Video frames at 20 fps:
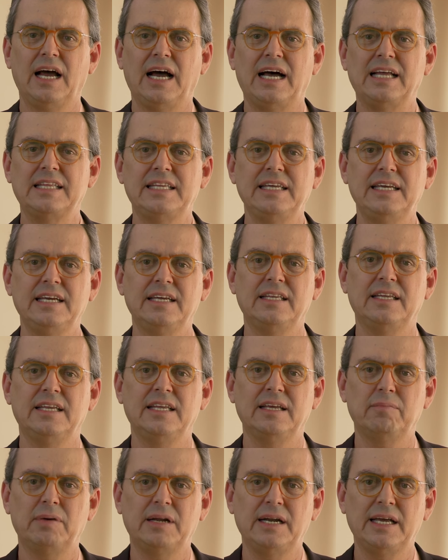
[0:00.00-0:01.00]
atiende
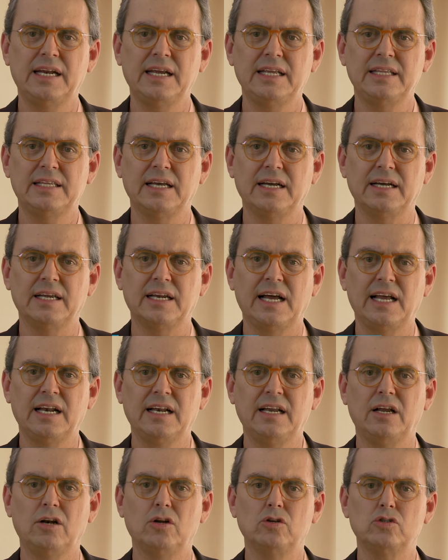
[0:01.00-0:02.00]
de manera
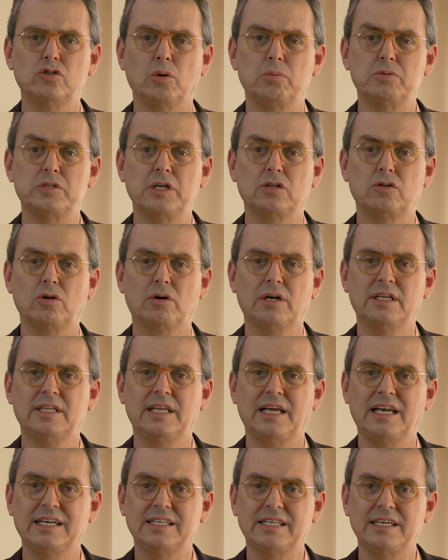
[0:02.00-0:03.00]
integral los subsectores
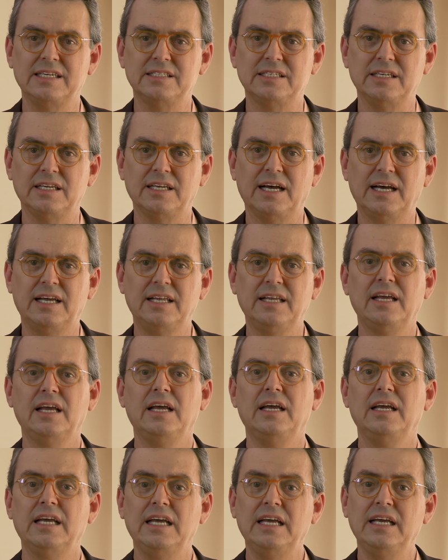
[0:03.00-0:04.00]
de electricidad
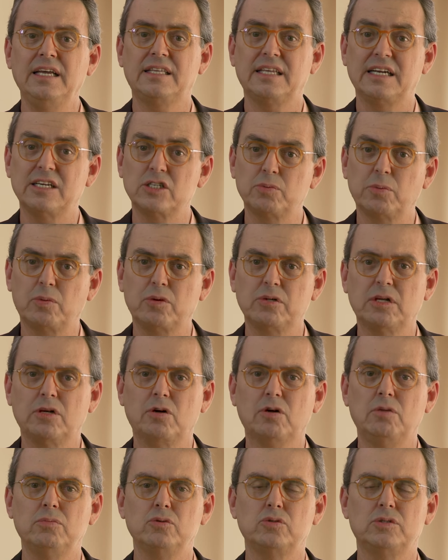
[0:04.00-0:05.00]
y transporte y
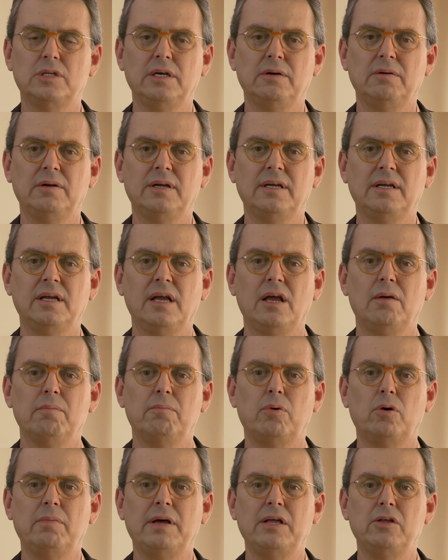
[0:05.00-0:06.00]
combustible
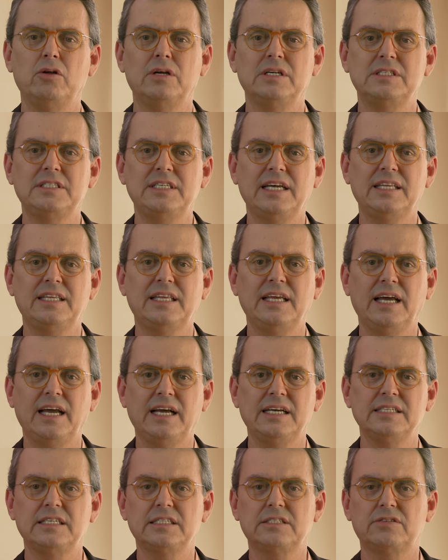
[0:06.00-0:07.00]
por medio de siete
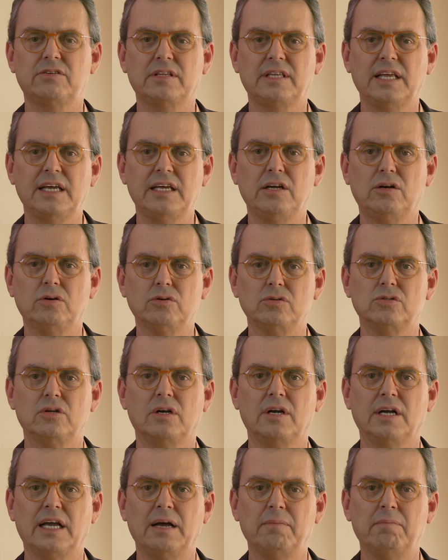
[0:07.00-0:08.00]
ejes estratégicos
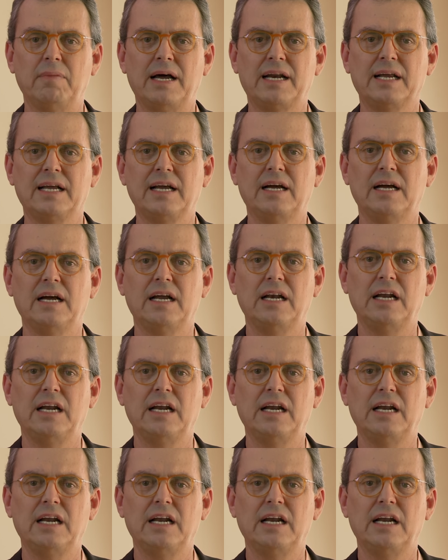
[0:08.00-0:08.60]
que marcan